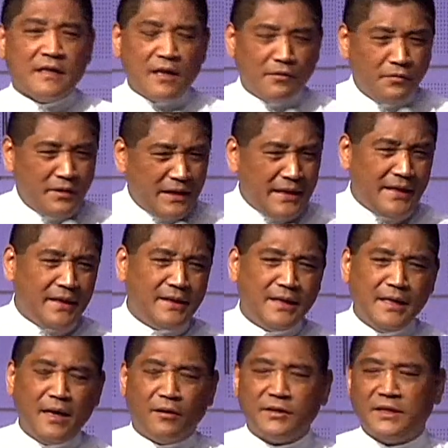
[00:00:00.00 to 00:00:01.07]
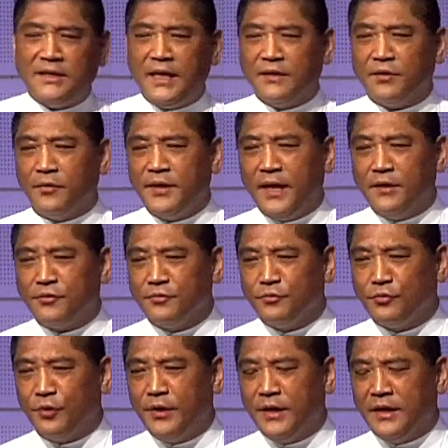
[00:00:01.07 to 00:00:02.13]
他说你一定要接受耶稣
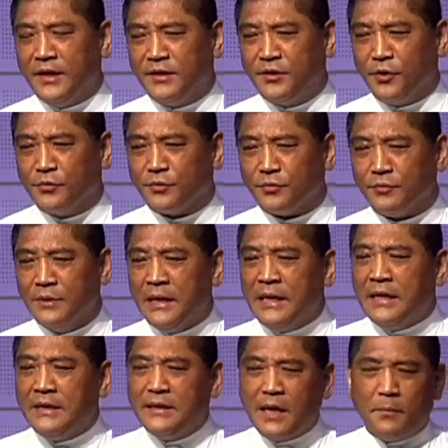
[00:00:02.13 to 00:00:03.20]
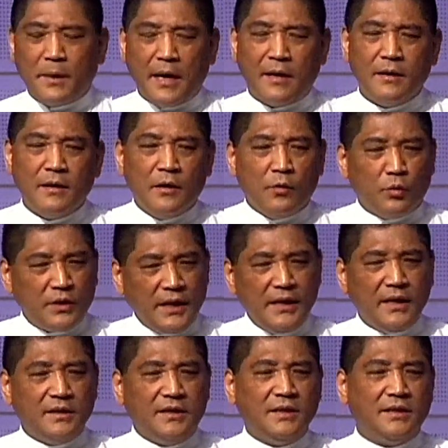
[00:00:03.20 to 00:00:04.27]
作为你的救主，你知道吗？我听
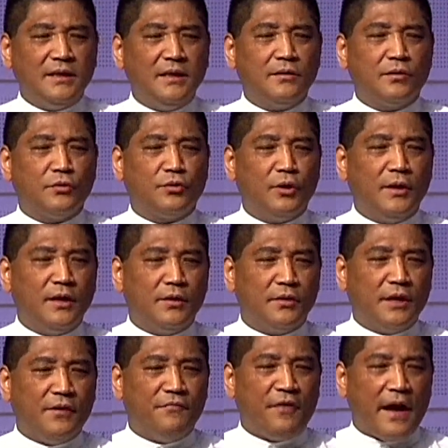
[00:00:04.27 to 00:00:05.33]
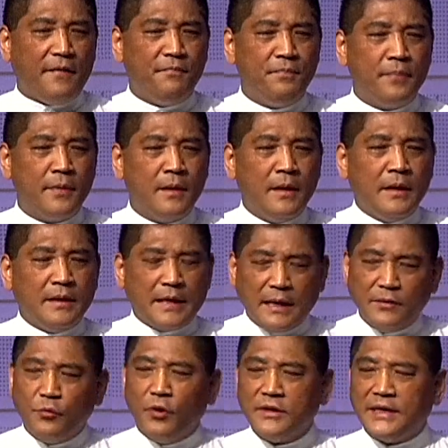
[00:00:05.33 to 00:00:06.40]
了，其实那时候觉得有点烦。 但
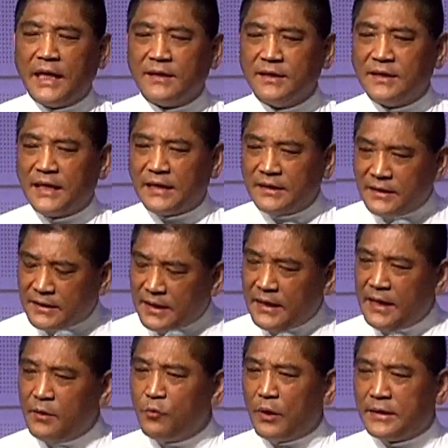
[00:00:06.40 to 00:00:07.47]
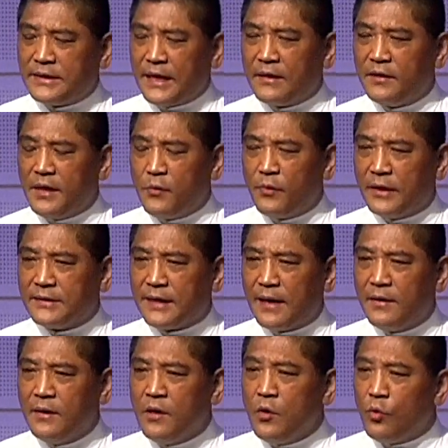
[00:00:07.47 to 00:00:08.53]
是我想着想着，那天晚上，
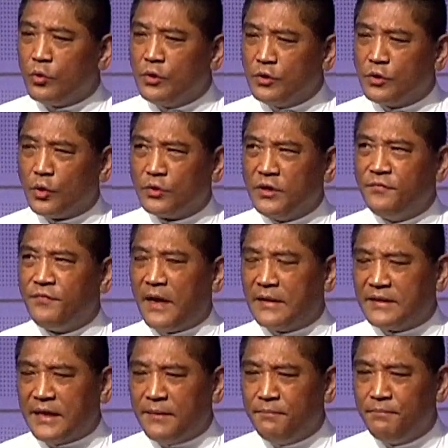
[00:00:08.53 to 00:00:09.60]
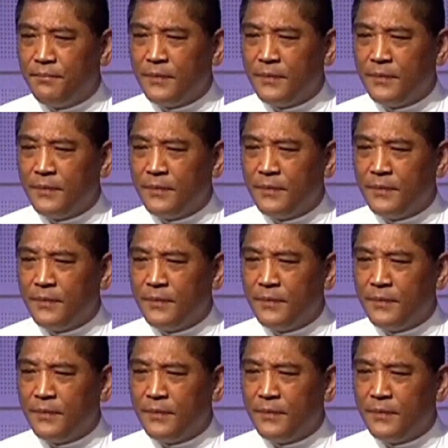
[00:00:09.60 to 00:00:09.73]
我就走进房间，